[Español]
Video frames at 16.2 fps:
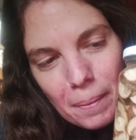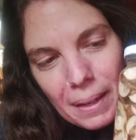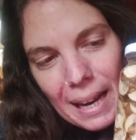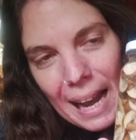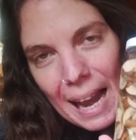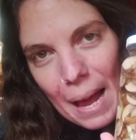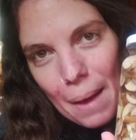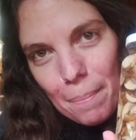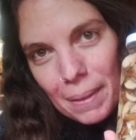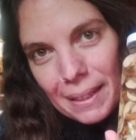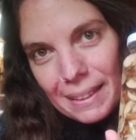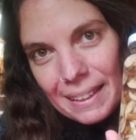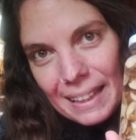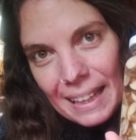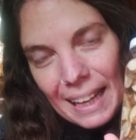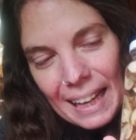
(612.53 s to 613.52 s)
Miren la
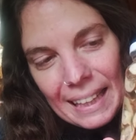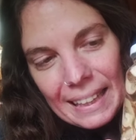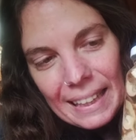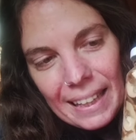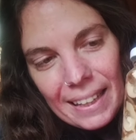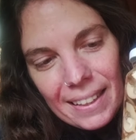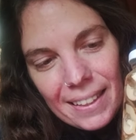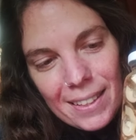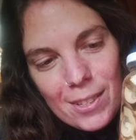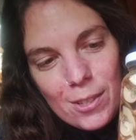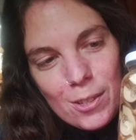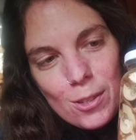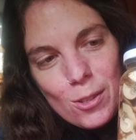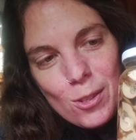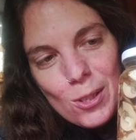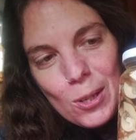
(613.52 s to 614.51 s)
pinta que tiene, es
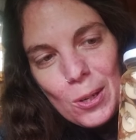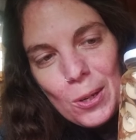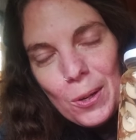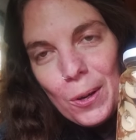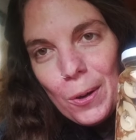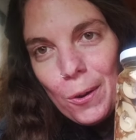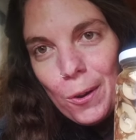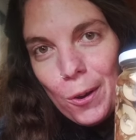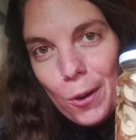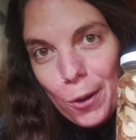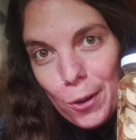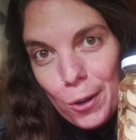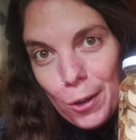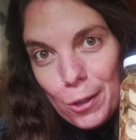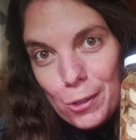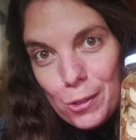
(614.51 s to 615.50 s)
solo
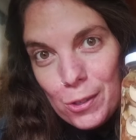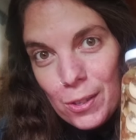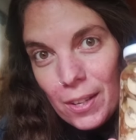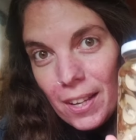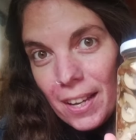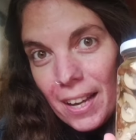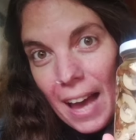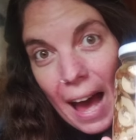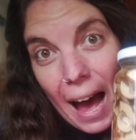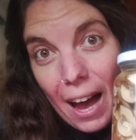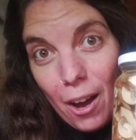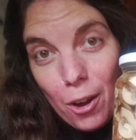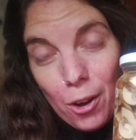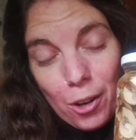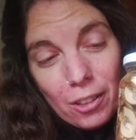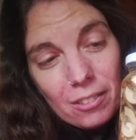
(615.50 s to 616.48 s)
hongos,
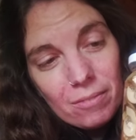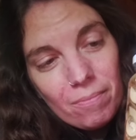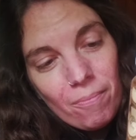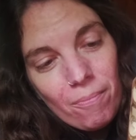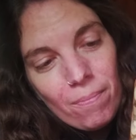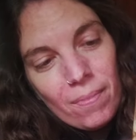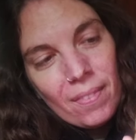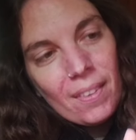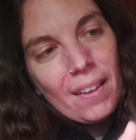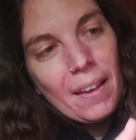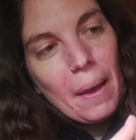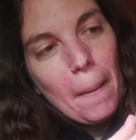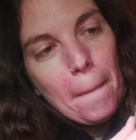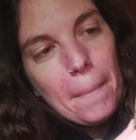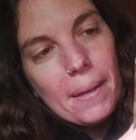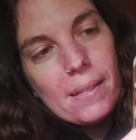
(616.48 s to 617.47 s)
ajo,
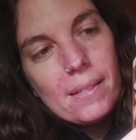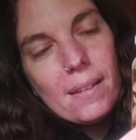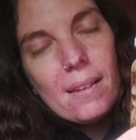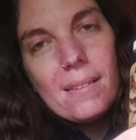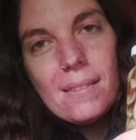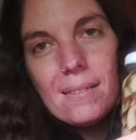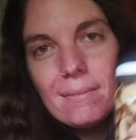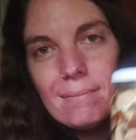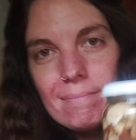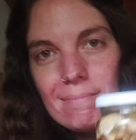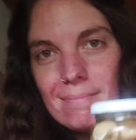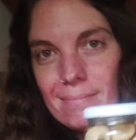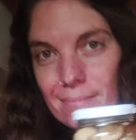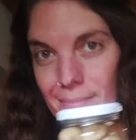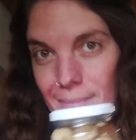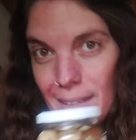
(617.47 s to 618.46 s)
especias
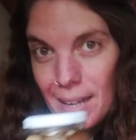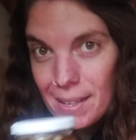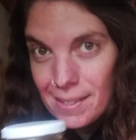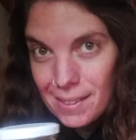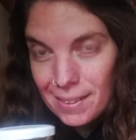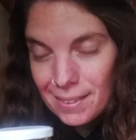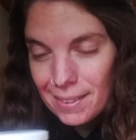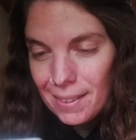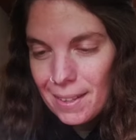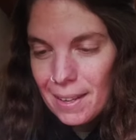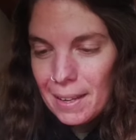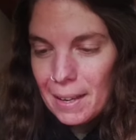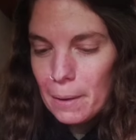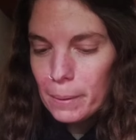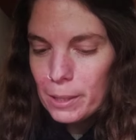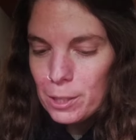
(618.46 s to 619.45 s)
y el aceite del
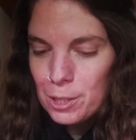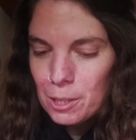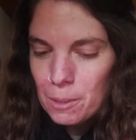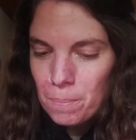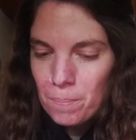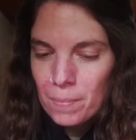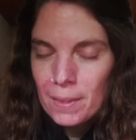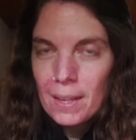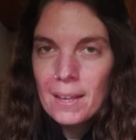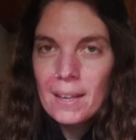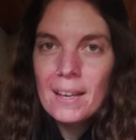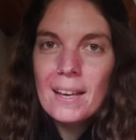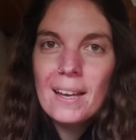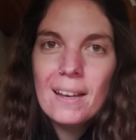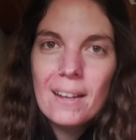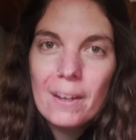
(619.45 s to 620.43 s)
escabeche.
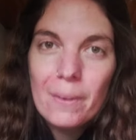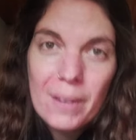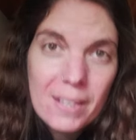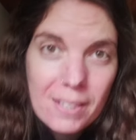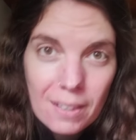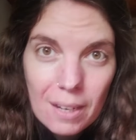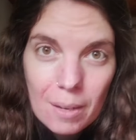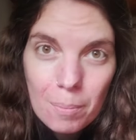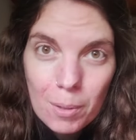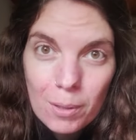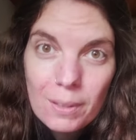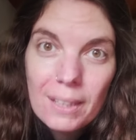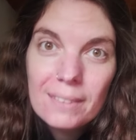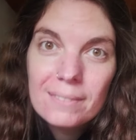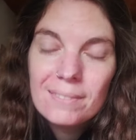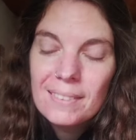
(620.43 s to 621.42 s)
Les voy a decir la
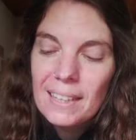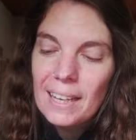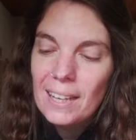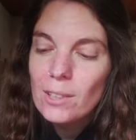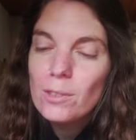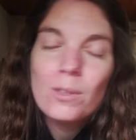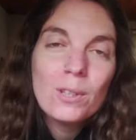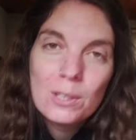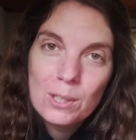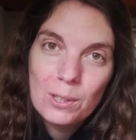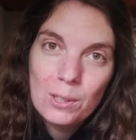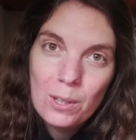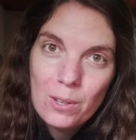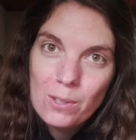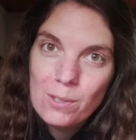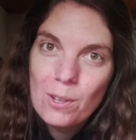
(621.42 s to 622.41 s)
posta, esto a
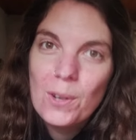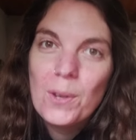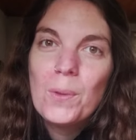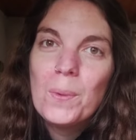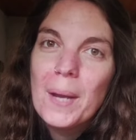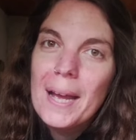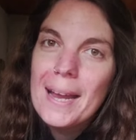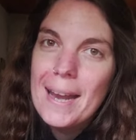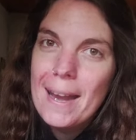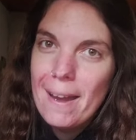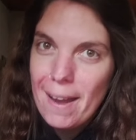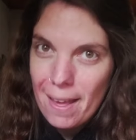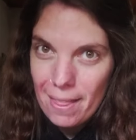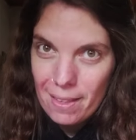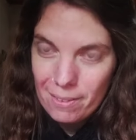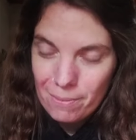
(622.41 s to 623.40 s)
nosotros no nos dura
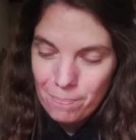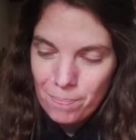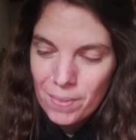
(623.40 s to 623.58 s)
nada.